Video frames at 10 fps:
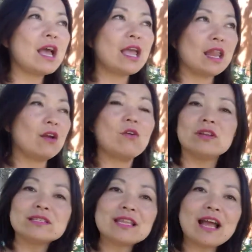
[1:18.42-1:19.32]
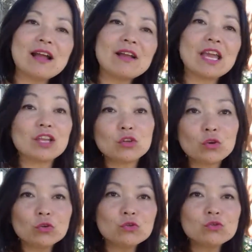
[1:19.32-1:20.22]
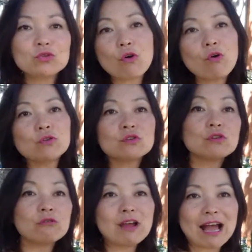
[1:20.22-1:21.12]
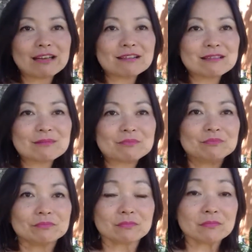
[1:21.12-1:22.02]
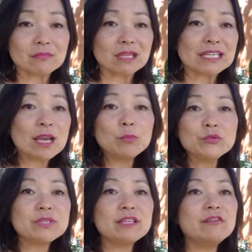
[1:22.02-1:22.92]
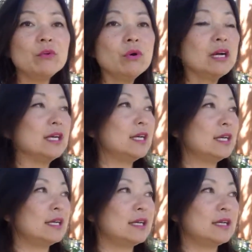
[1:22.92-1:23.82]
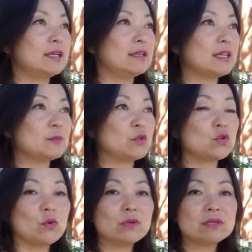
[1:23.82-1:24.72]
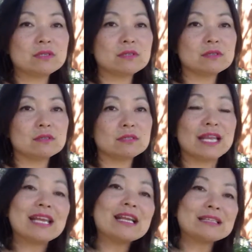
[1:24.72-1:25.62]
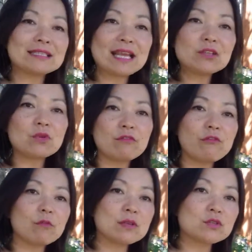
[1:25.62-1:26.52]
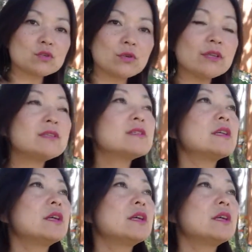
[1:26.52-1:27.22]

Ela agora está em todos os lugares. E é possível uh, as pessoas terem acesso a informações